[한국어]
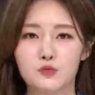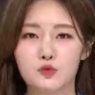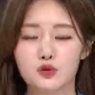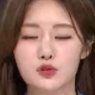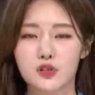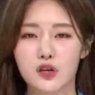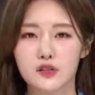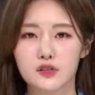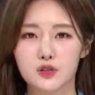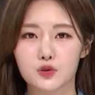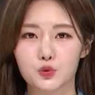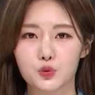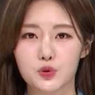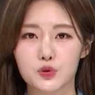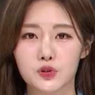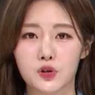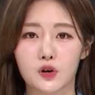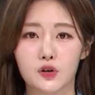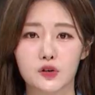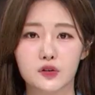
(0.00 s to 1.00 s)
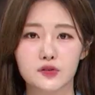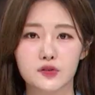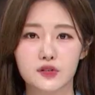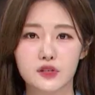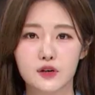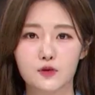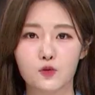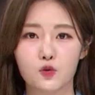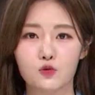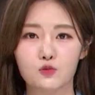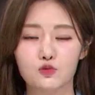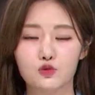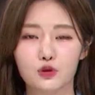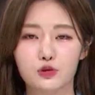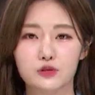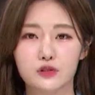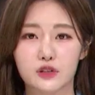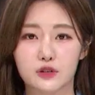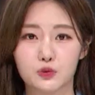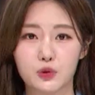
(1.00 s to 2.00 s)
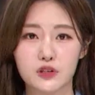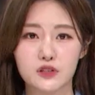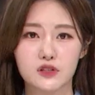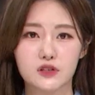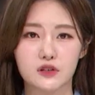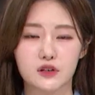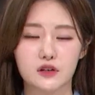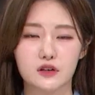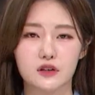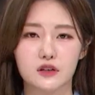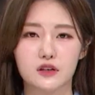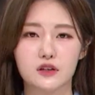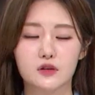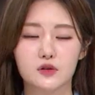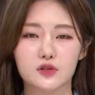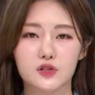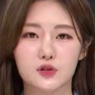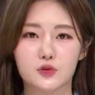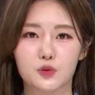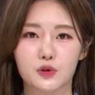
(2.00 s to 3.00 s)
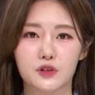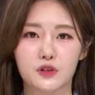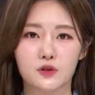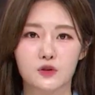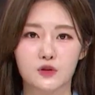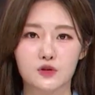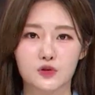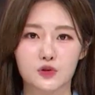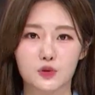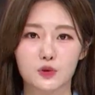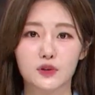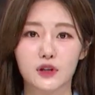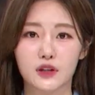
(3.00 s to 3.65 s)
전북자치도 저연차 공무원들의 퇴직이 이어지고 있는 것으로